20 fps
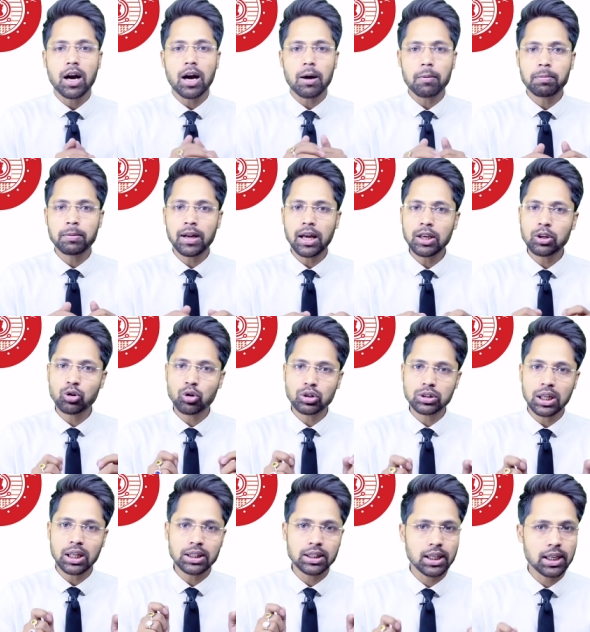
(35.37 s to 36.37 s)
अपना
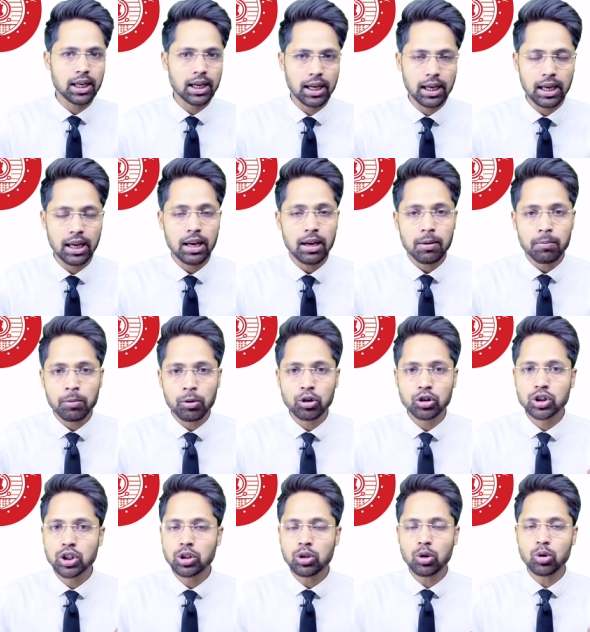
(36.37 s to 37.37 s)
योगदान देना है
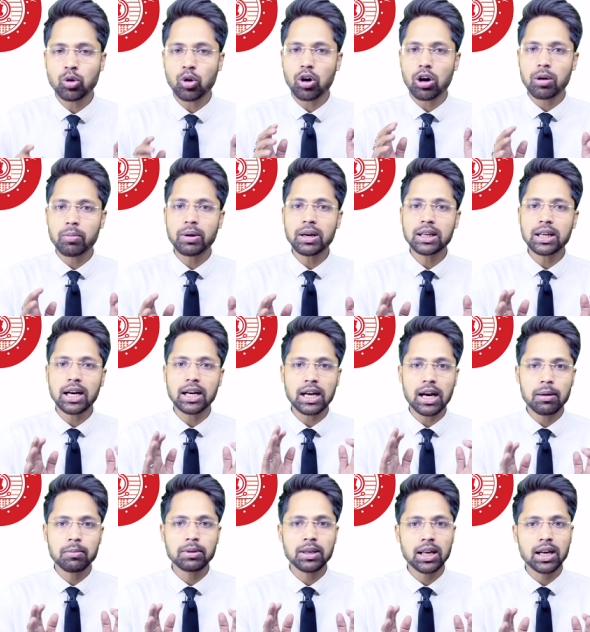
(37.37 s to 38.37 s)
बिकॉज देखो गवर्नमेंट का
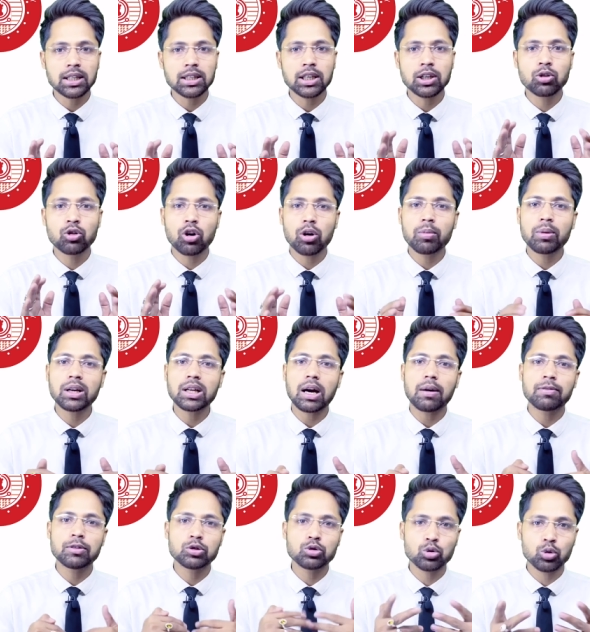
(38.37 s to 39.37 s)
काम क्या रहता है गवर्नमेंट
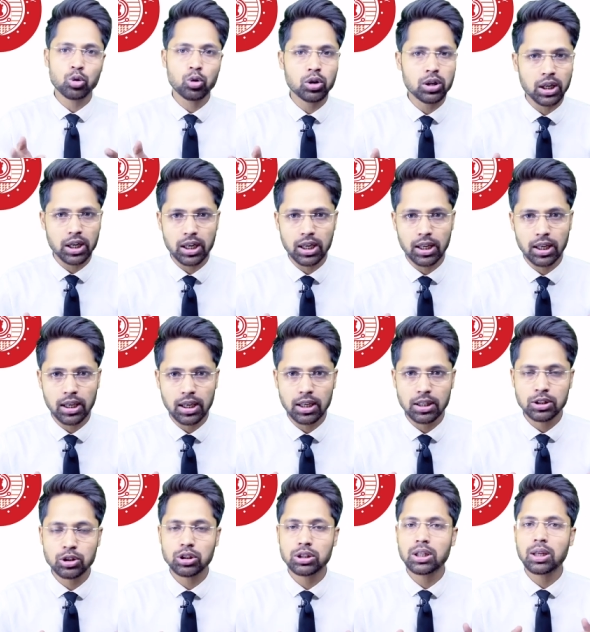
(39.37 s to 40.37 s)
काफ़ी स्लो कर रही
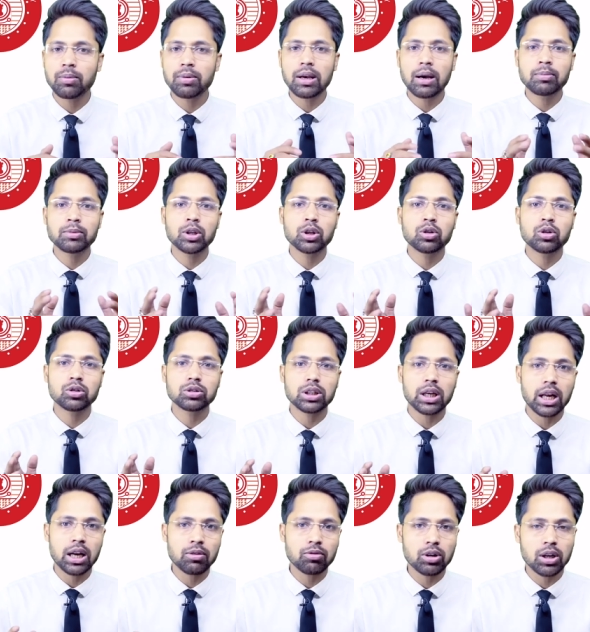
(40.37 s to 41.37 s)
है जितने भी आप देखो
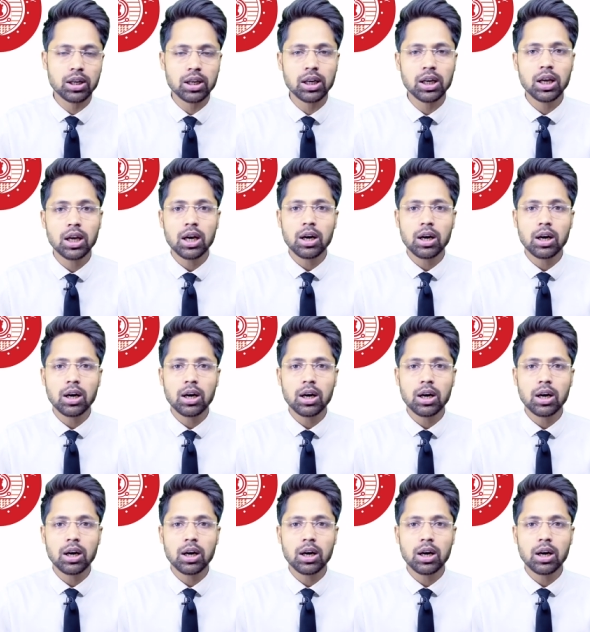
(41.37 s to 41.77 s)
सारे वर्क